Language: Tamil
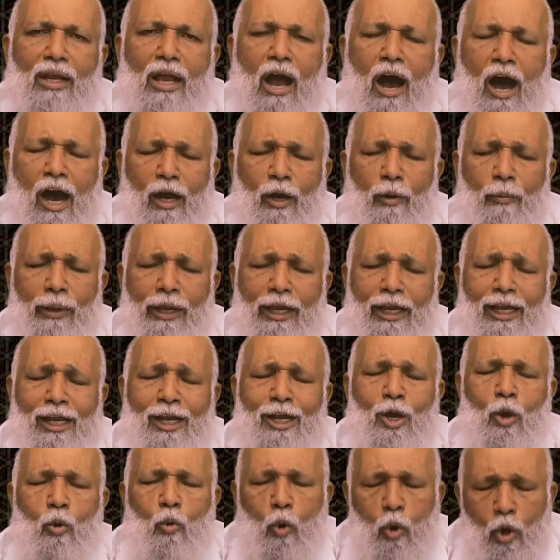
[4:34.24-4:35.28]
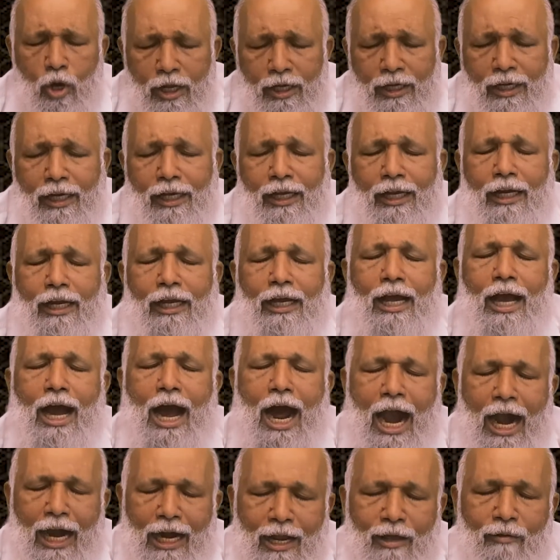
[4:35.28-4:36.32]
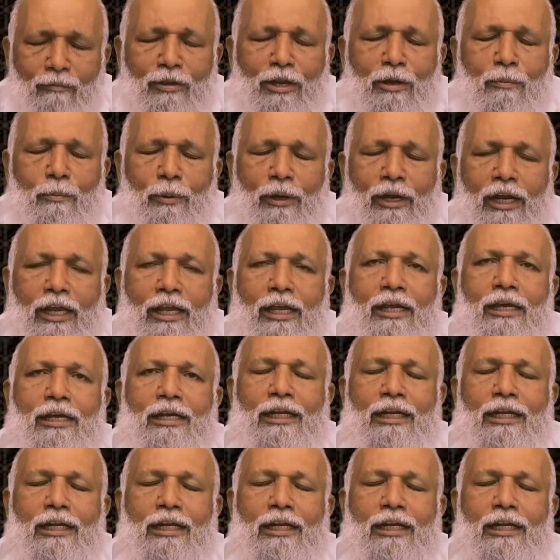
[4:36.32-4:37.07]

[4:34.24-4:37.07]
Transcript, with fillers: ஆகவே கொடுக்கிற அளவின்படி